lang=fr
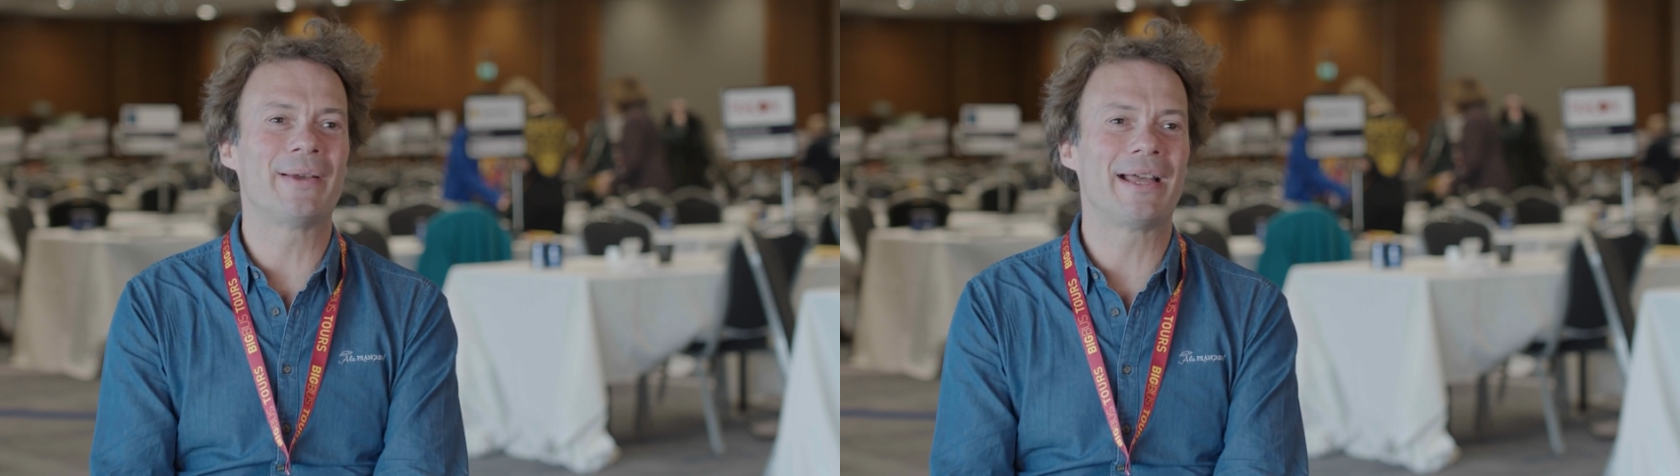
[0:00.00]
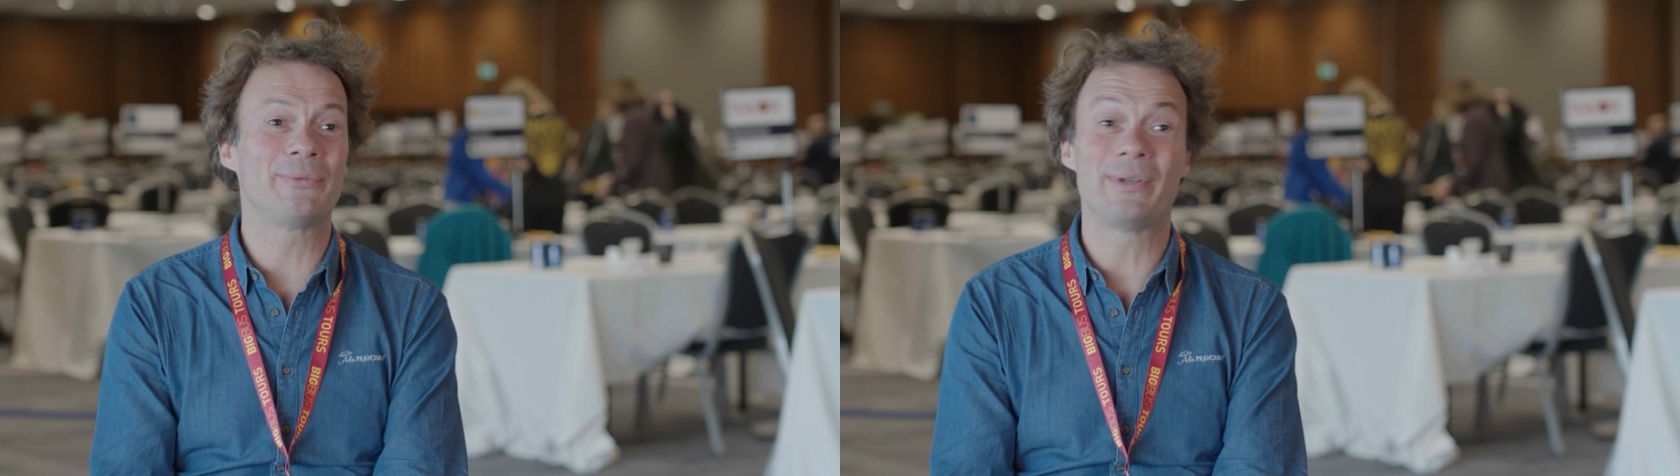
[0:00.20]

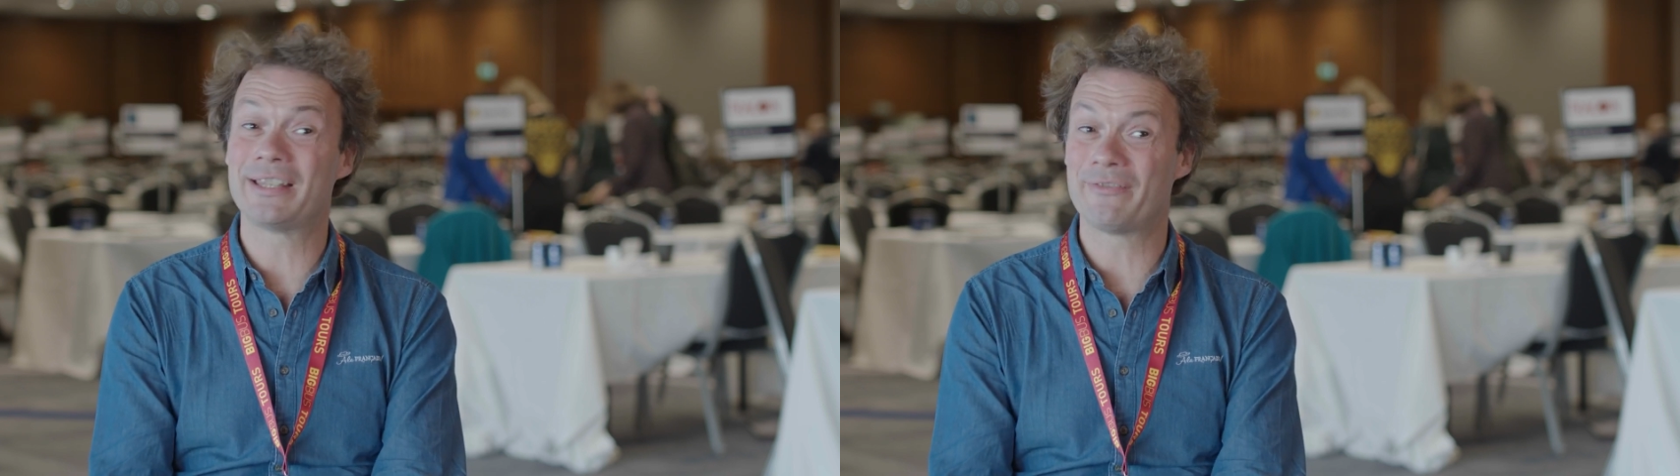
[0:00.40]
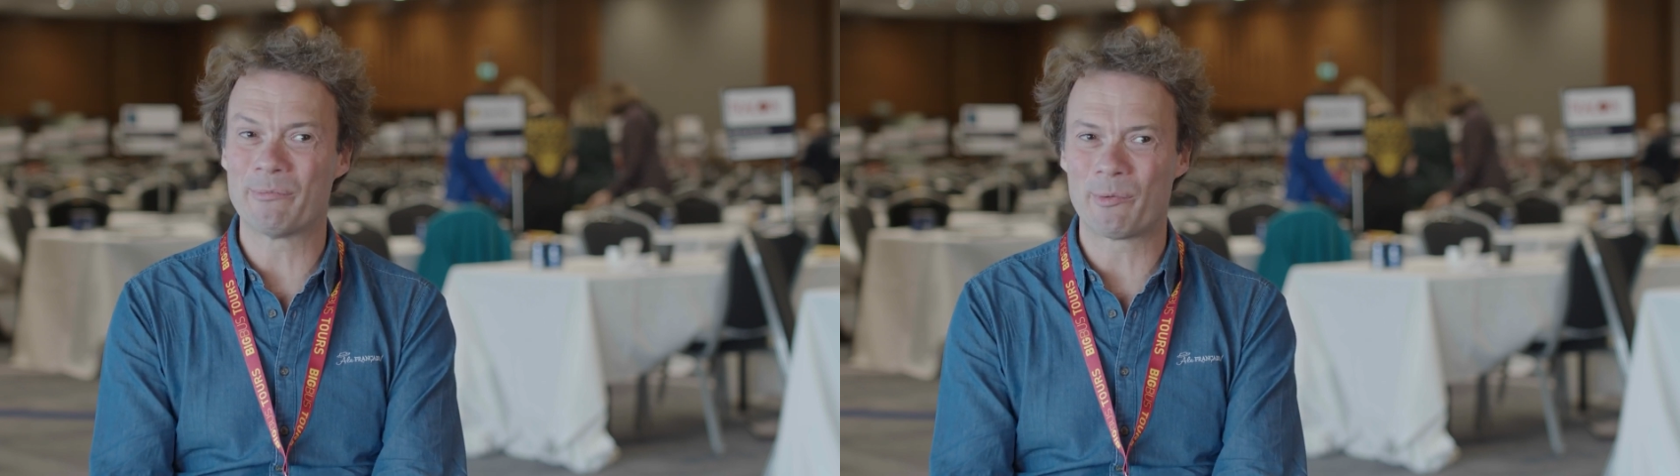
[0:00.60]
à tous
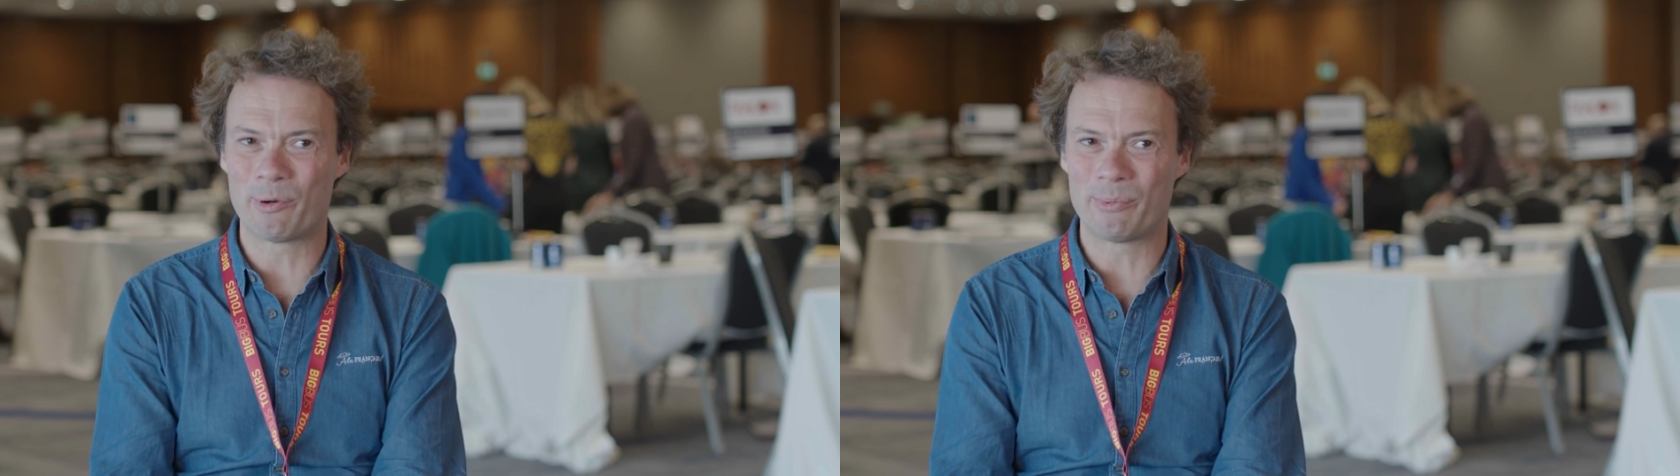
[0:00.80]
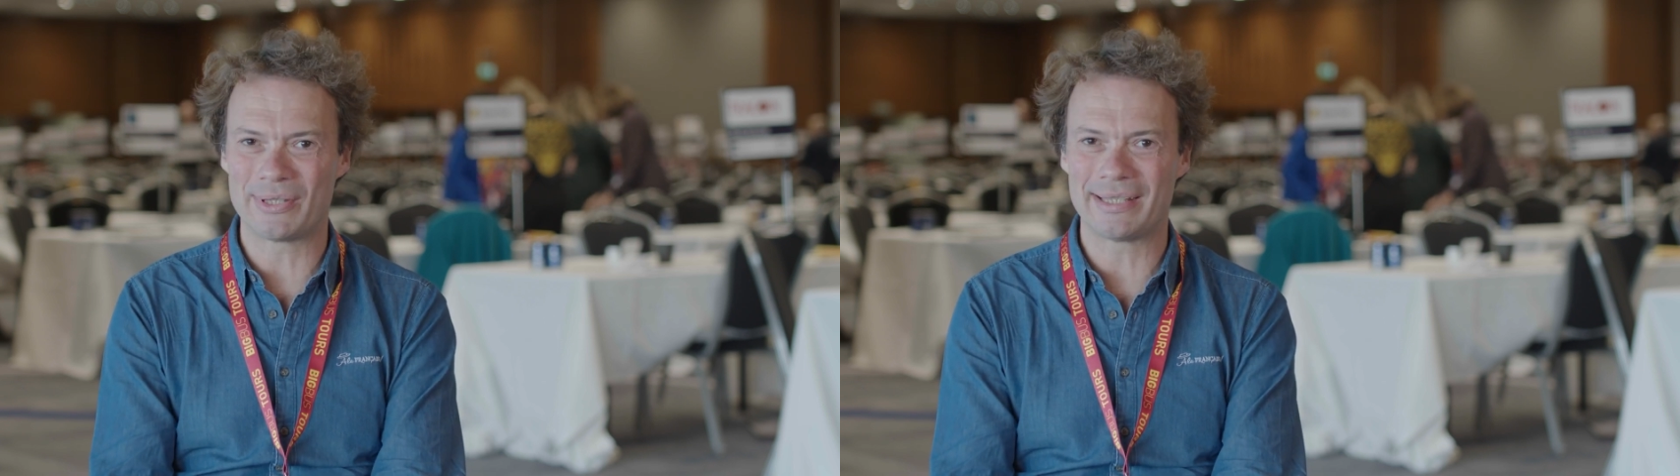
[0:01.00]
les événements
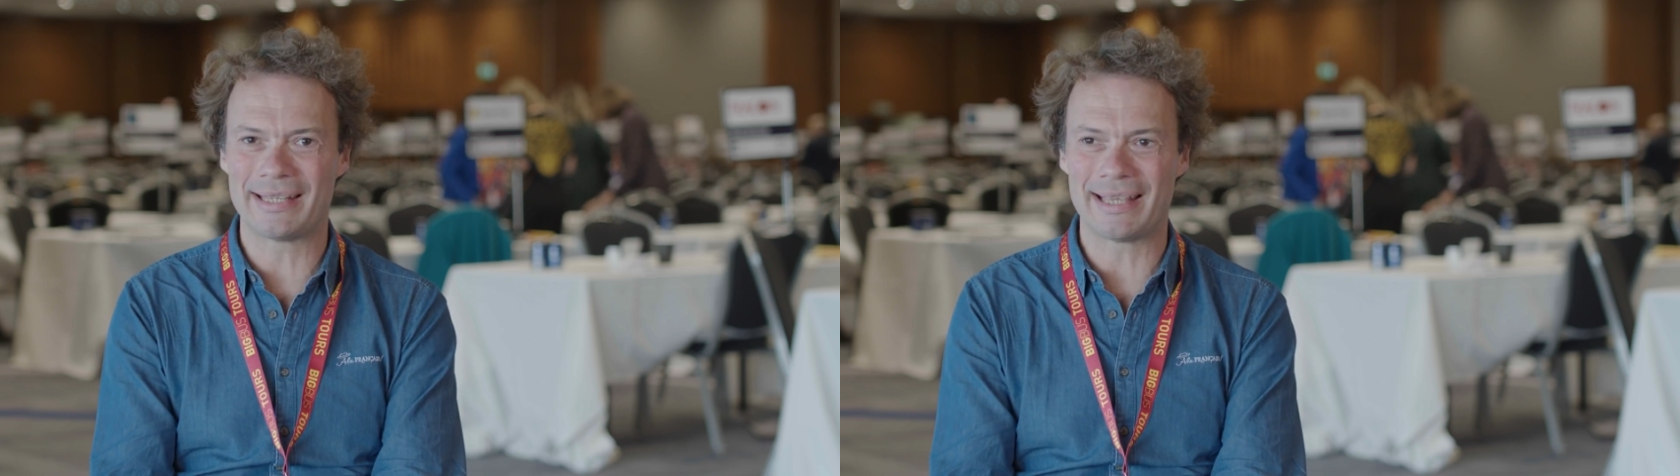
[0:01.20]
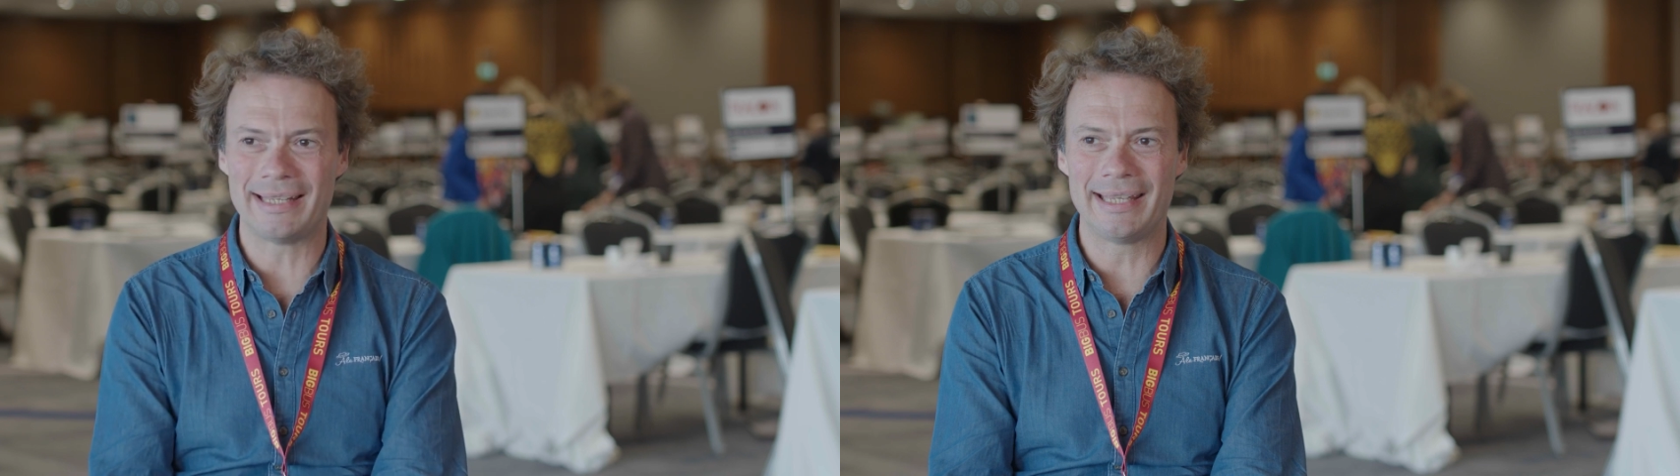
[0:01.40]
proposés
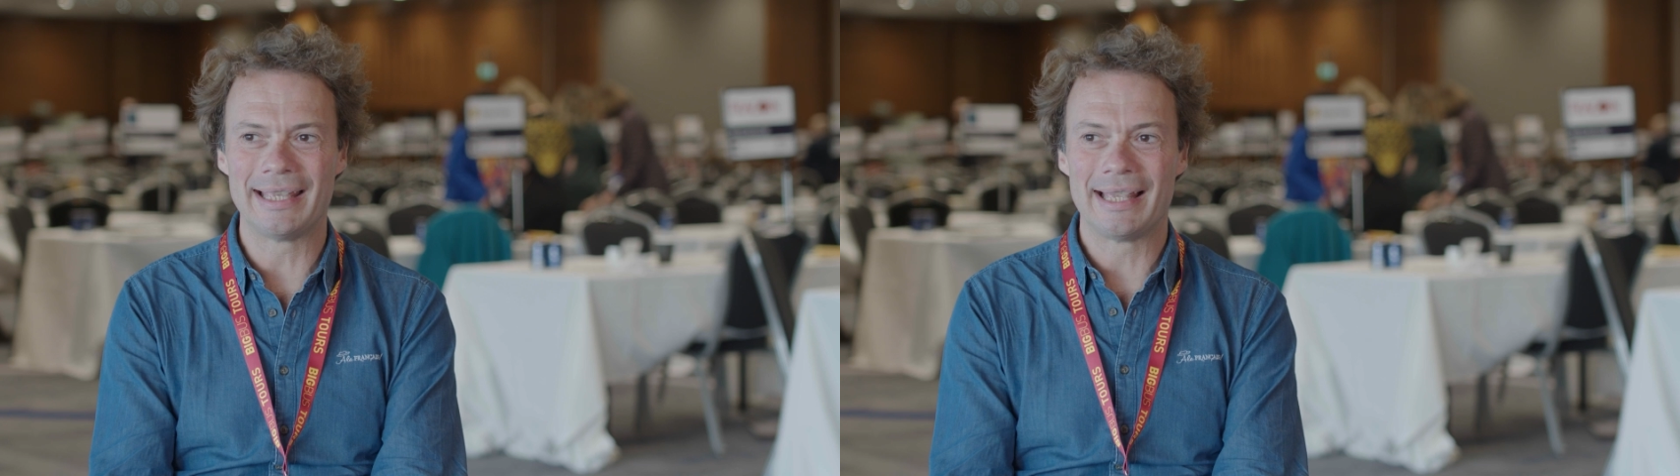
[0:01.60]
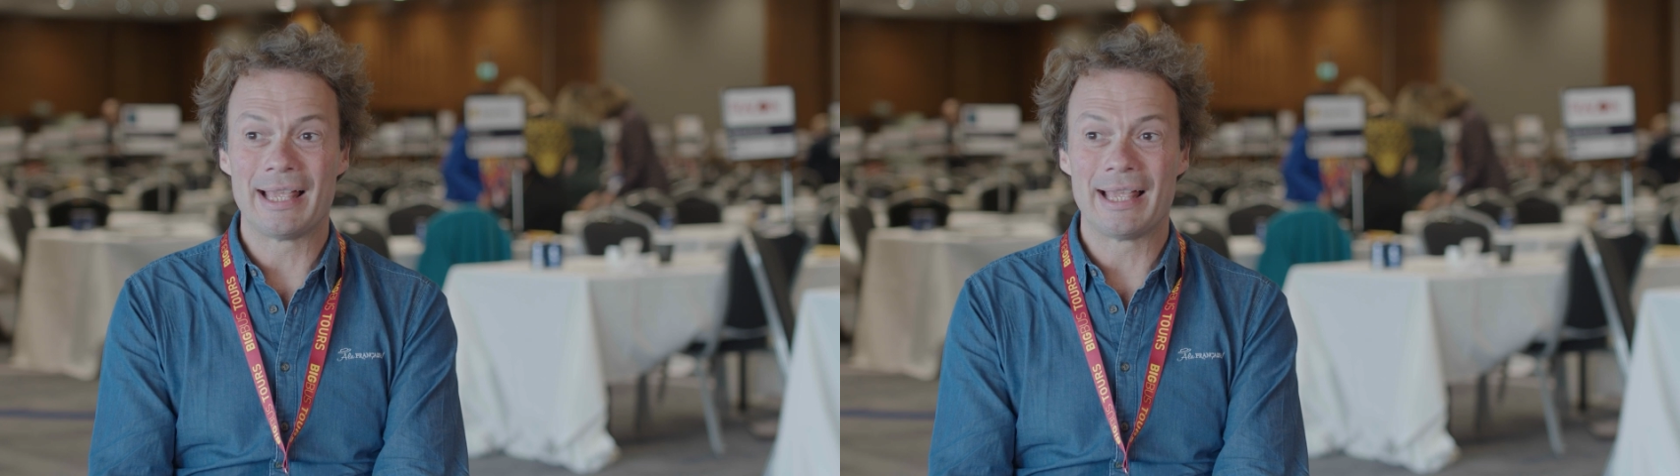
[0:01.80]
cette année.